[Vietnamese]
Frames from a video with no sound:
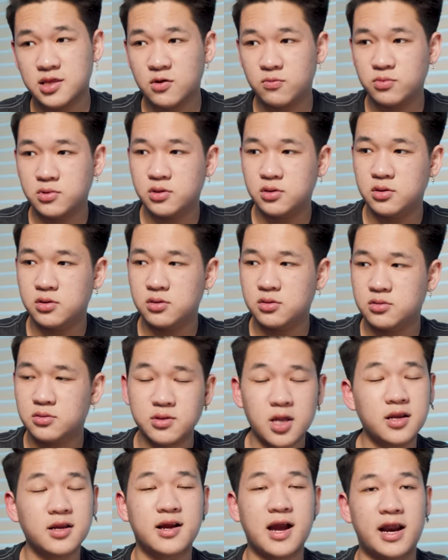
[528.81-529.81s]
giống như
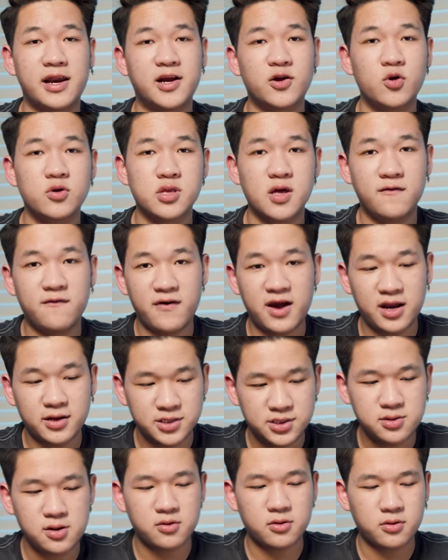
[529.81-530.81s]
tất cả những cái đôi giày
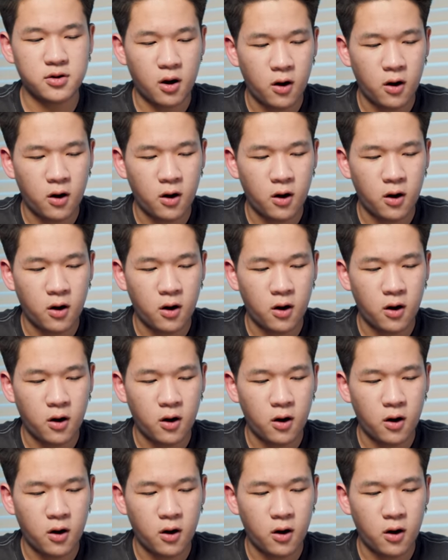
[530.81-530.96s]
Vans trước